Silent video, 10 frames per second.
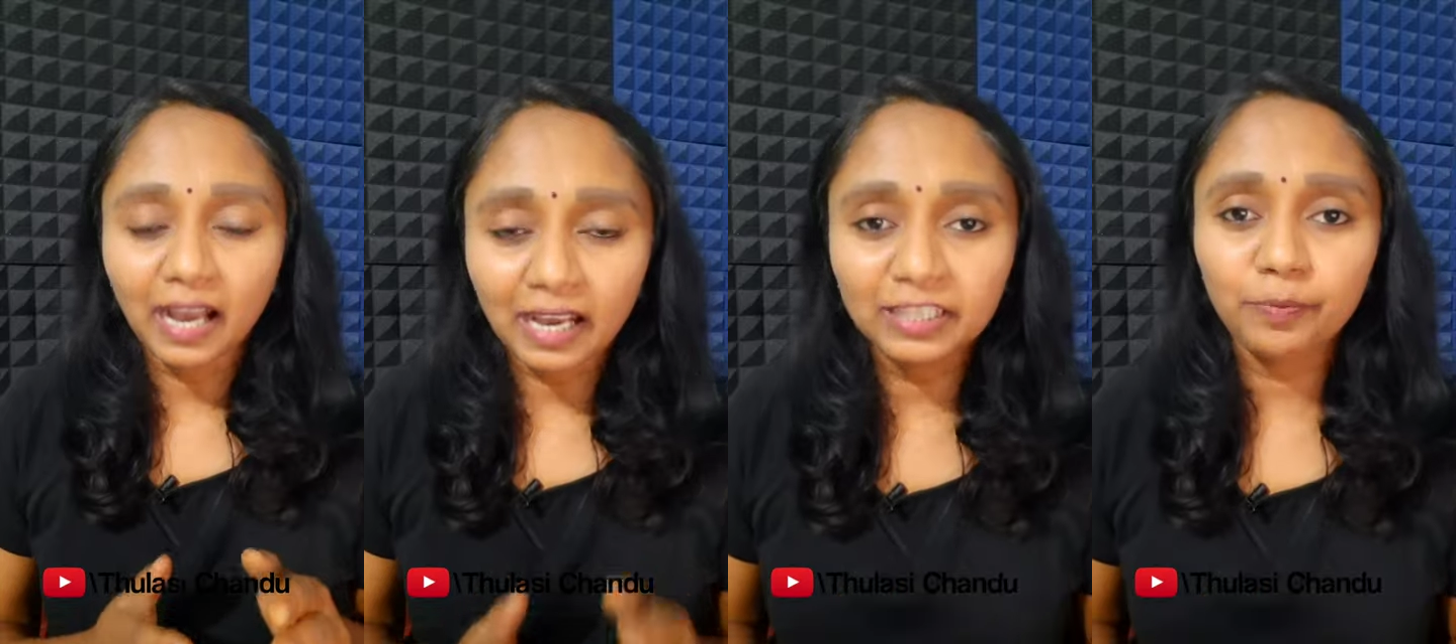
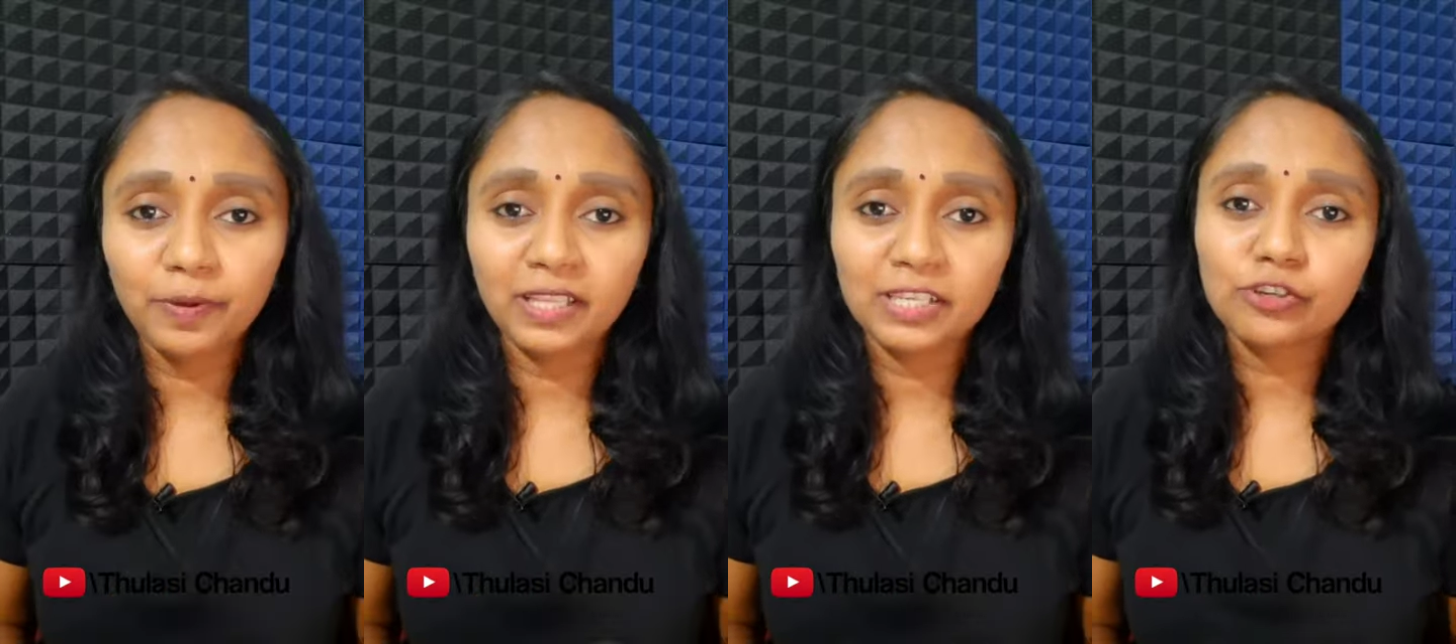
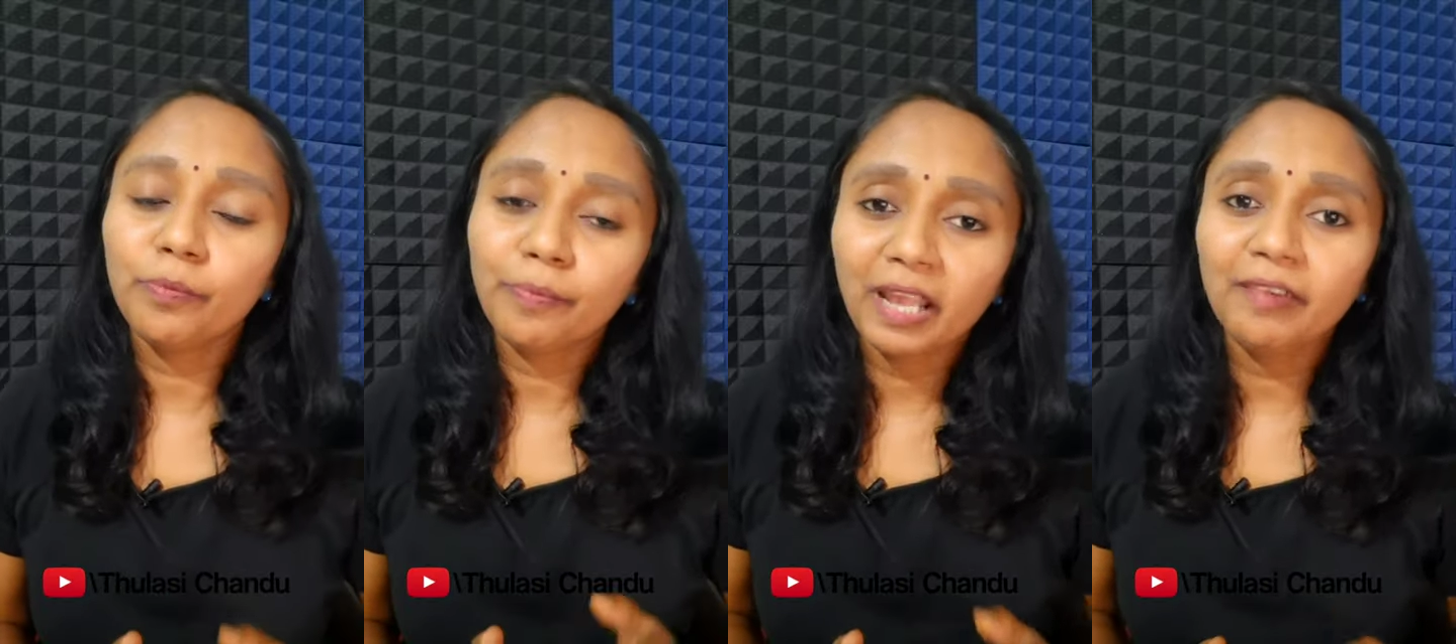ఆంధ్రప్రదేశ్లో
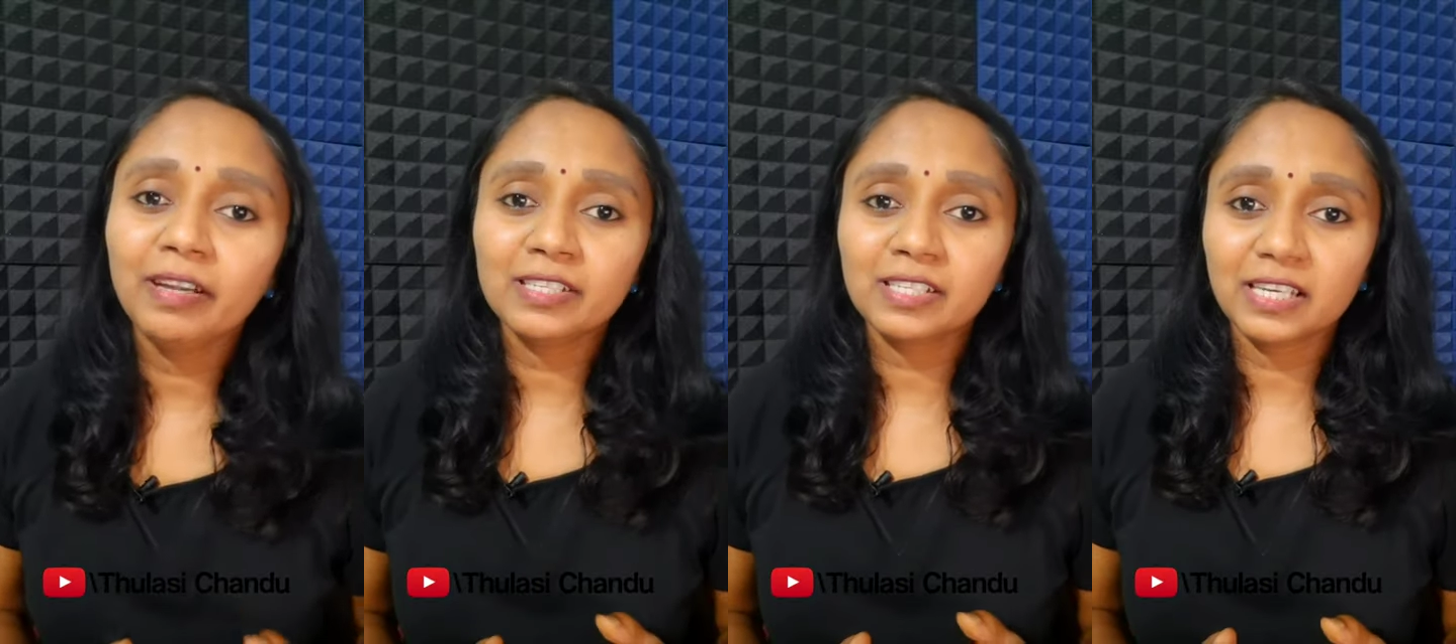
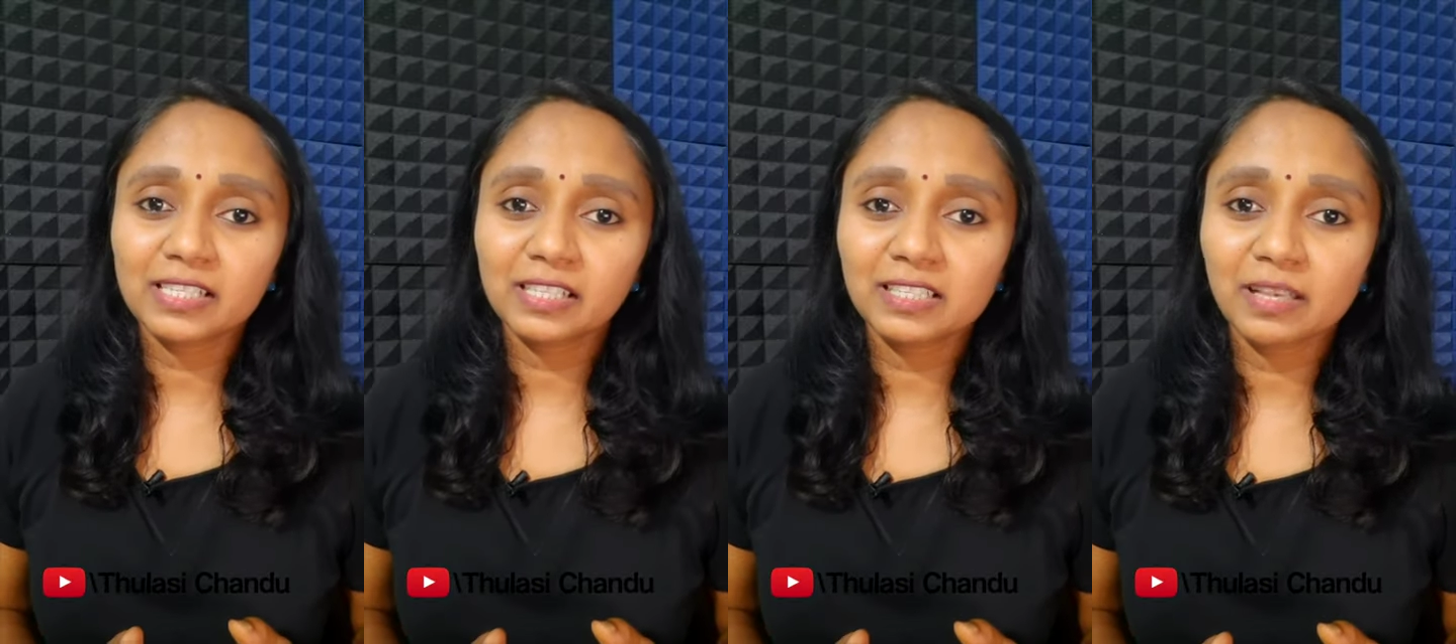ప్రైవేట్
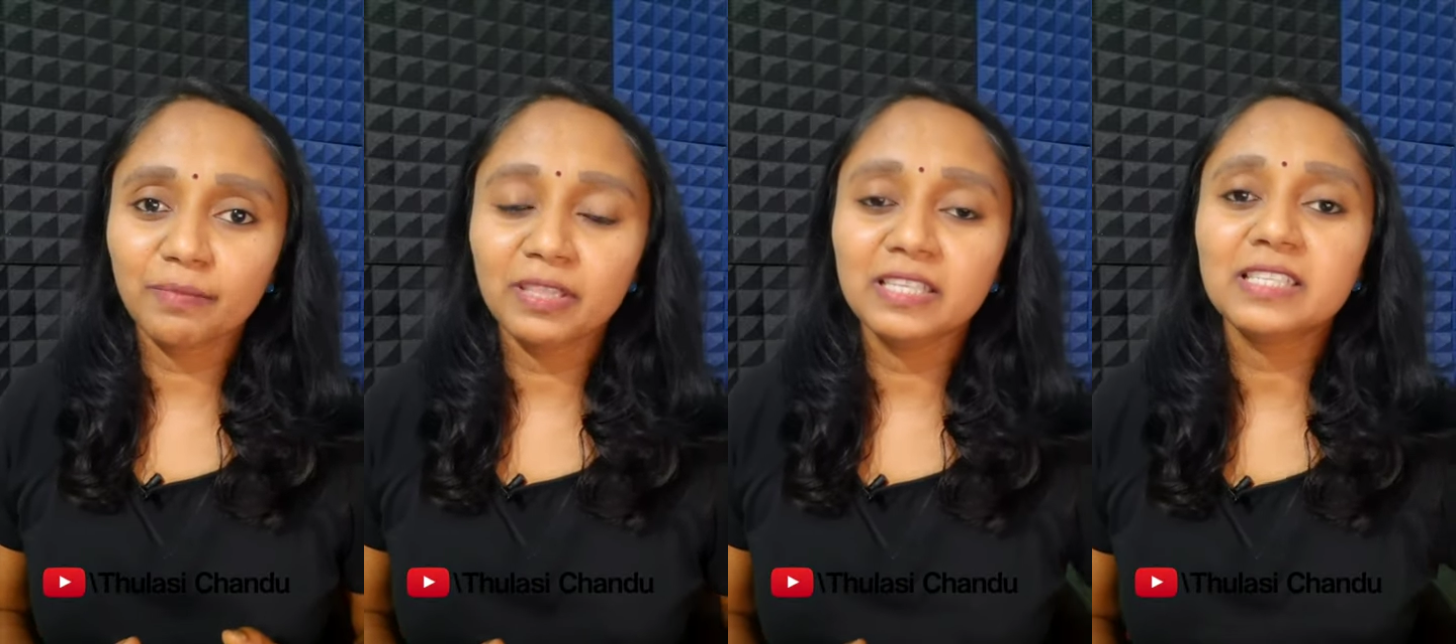ఎడ్యుకేషన్కి
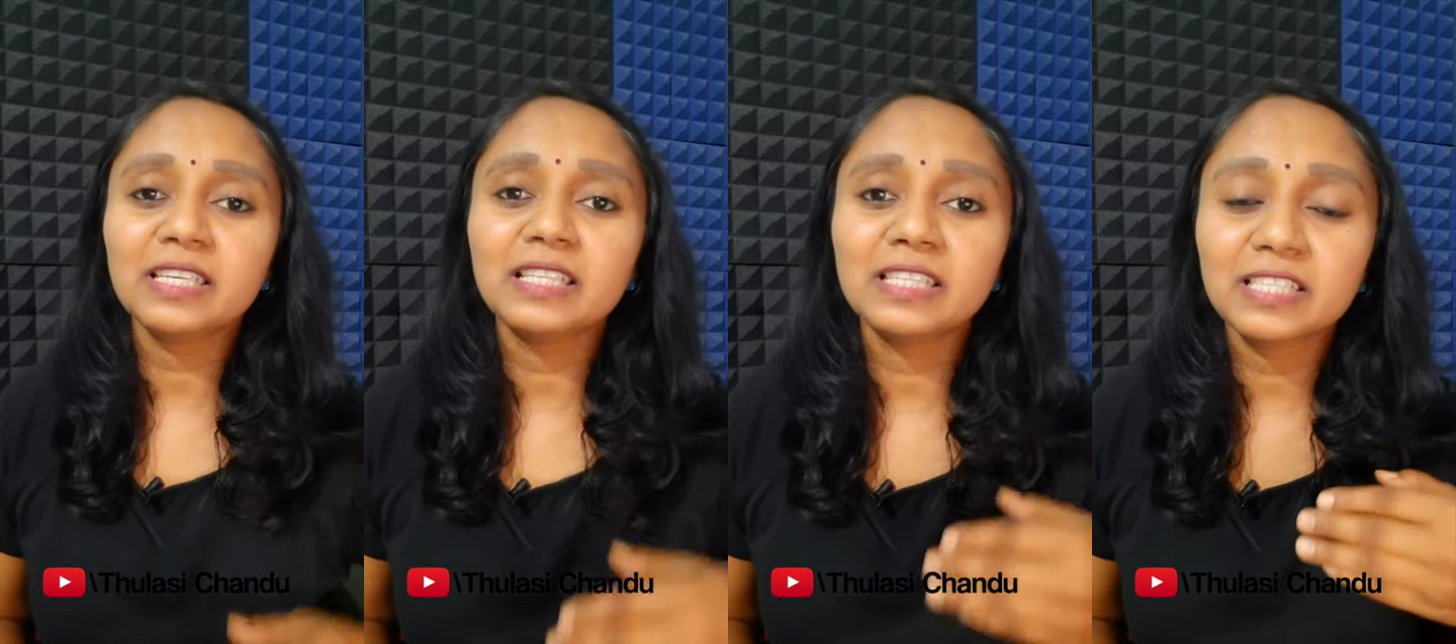సంబంధించి
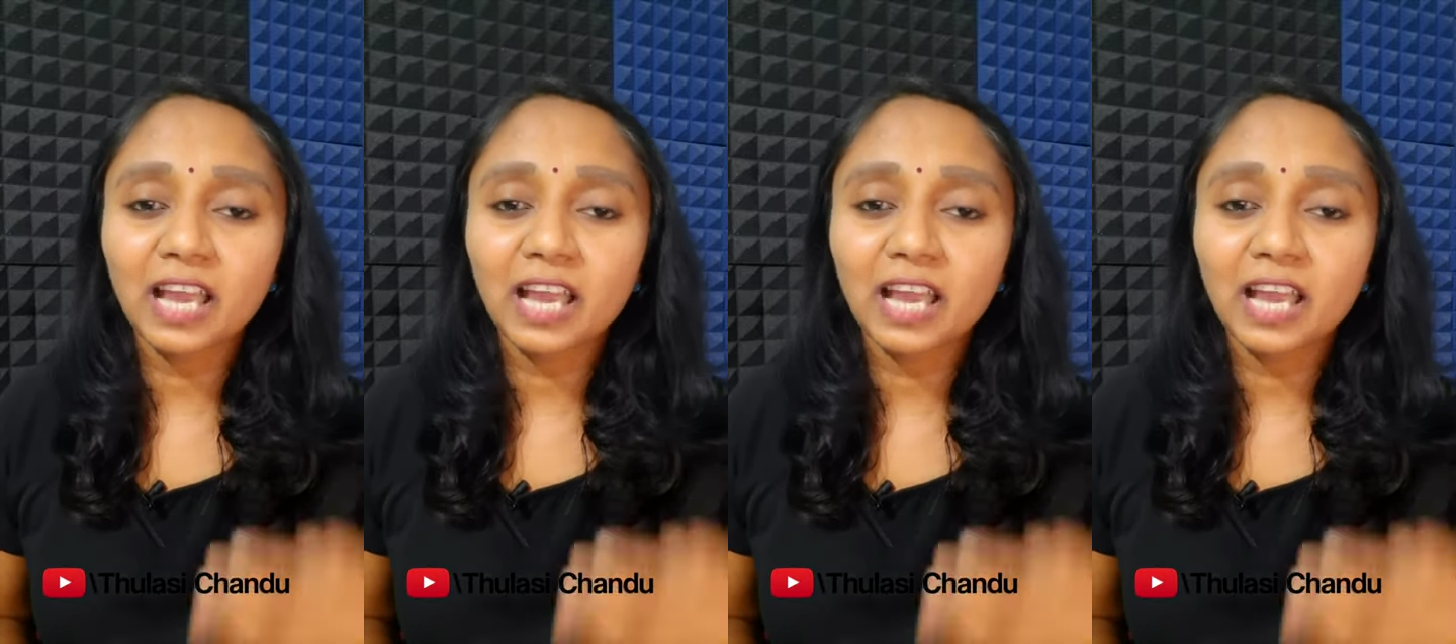ఇది